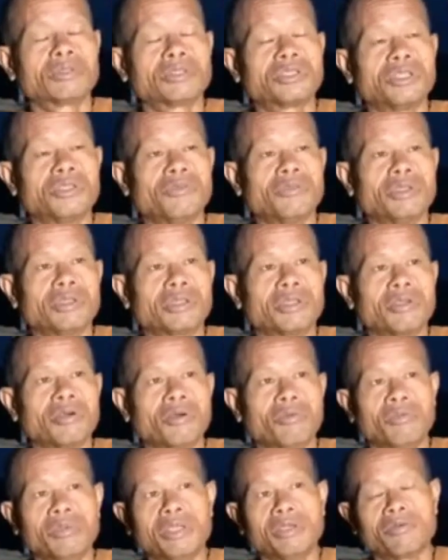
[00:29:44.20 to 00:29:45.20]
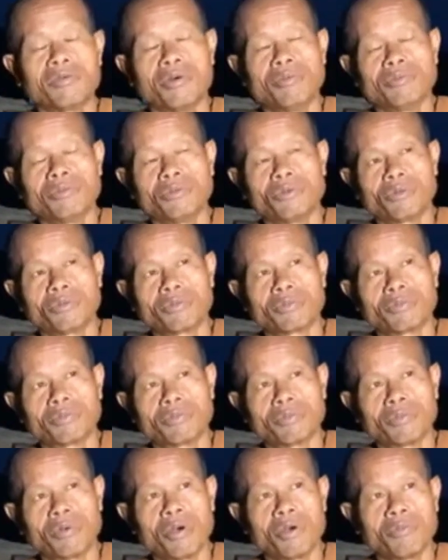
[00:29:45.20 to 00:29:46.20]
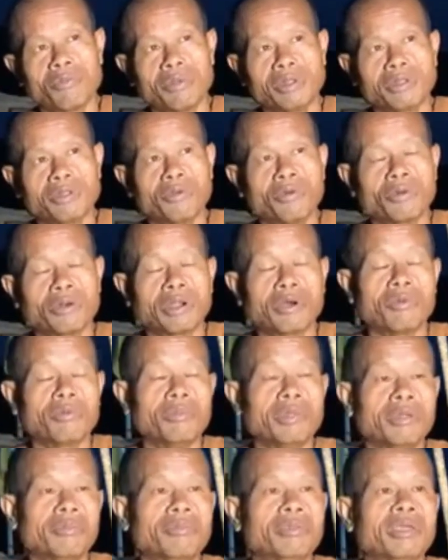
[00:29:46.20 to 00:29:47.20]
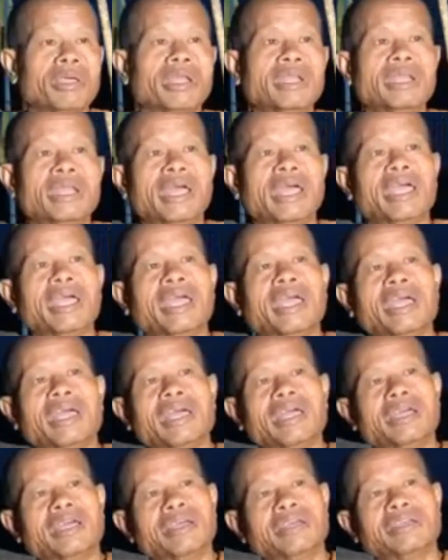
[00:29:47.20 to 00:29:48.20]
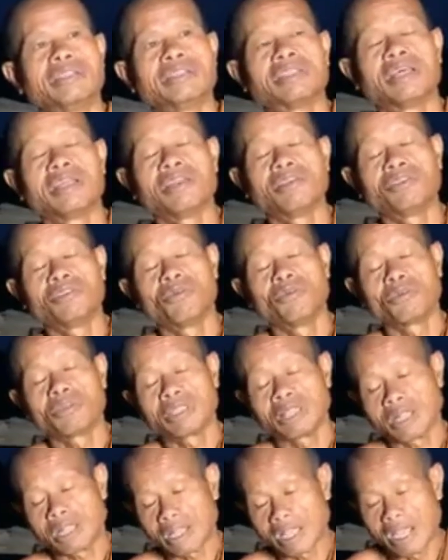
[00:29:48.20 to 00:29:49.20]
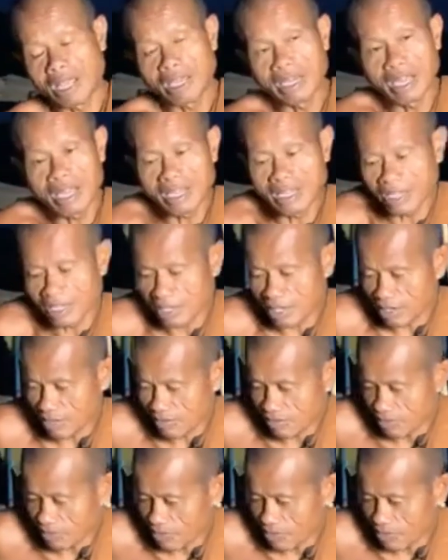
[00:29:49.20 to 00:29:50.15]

ทุกชีวิตก็มีความสุขเพราะไม่ถูกเราเบียดเบียนเนี่ยแต่เราสุขจากการให้